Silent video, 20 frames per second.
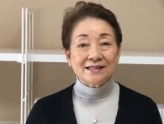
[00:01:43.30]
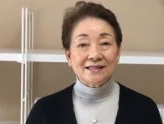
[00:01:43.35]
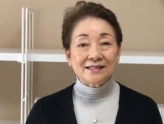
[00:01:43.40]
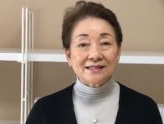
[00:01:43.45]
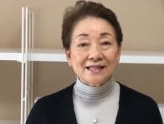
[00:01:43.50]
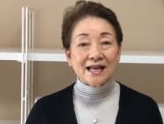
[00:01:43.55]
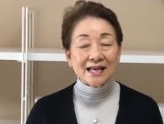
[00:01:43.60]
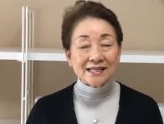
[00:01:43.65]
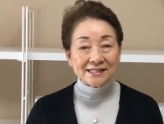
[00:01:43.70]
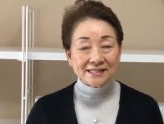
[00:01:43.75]

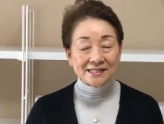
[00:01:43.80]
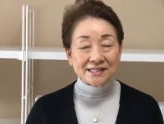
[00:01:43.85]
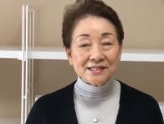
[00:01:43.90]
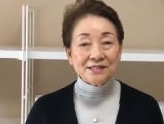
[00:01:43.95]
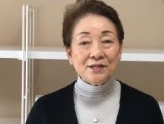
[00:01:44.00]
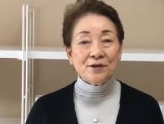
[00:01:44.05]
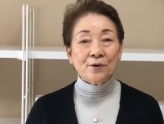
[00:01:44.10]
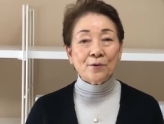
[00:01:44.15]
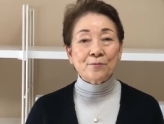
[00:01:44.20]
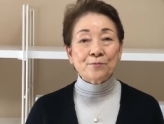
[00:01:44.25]
最
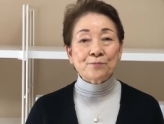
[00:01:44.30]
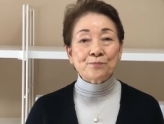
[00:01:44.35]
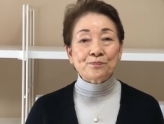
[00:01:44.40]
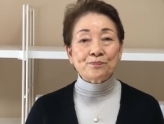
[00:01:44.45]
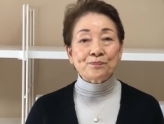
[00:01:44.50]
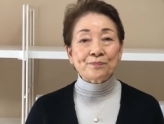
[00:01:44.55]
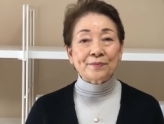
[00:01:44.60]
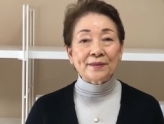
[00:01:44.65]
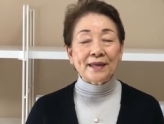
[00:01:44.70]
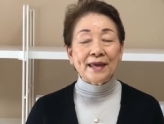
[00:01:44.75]
新の
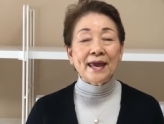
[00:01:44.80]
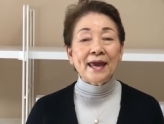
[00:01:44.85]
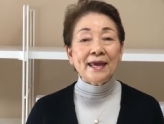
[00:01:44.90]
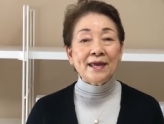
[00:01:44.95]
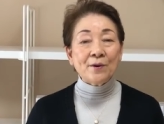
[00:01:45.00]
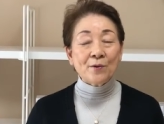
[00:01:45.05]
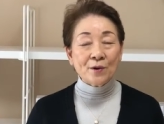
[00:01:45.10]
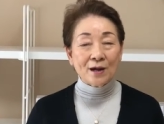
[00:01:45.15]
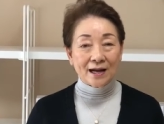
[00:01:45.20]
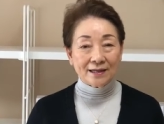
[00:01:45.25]
栄
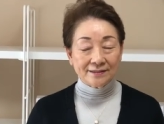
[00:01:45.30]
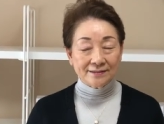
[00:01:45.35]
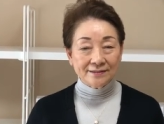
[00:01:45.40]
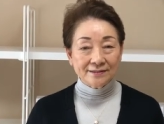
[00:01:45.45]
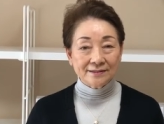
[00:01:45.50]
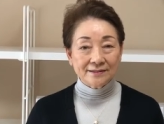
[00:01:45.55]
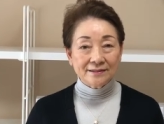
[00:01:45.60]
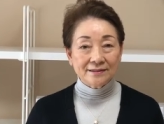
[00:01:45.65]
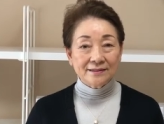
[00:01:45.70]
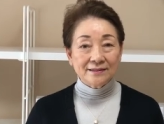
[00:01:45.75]
養学
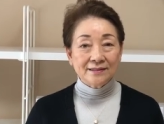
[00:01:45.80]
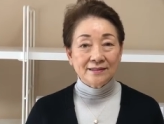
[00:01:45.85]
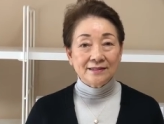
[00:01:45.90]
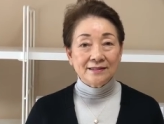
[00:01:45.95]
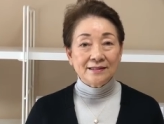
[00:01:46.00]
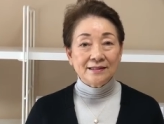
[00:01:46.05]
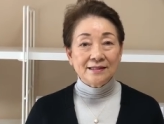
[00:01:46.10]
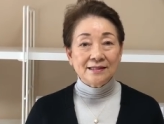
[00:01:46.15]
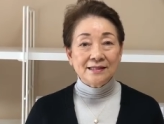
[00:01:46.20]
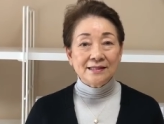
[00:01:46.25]

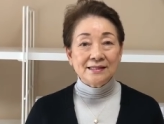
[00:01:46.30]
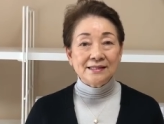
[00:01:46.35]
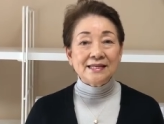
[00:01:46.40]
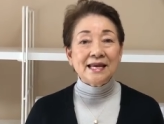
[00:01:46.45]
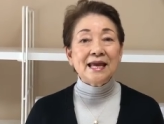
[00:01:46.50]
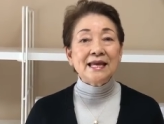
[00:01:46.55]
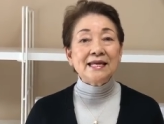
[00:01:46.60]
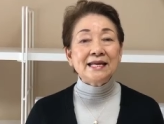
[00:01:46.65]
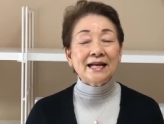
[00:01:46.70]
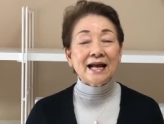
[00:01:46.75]

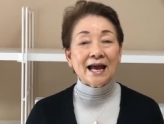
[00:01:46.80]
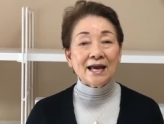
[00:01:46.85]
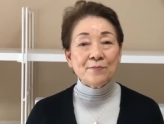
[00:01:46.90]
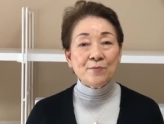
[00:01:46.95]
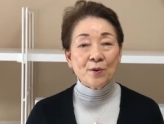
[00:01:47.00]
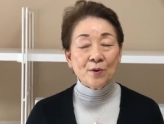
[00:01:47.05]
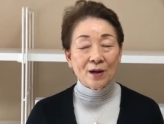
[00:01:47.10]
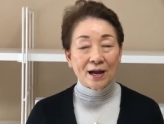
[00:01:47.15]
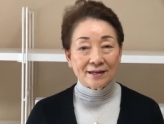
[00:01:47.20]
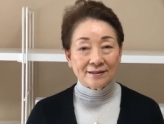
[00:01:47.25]
生理解
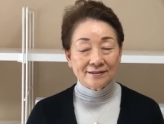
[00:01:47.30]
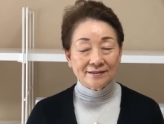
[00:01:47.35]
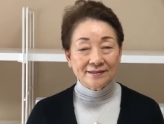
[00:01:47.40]
剖学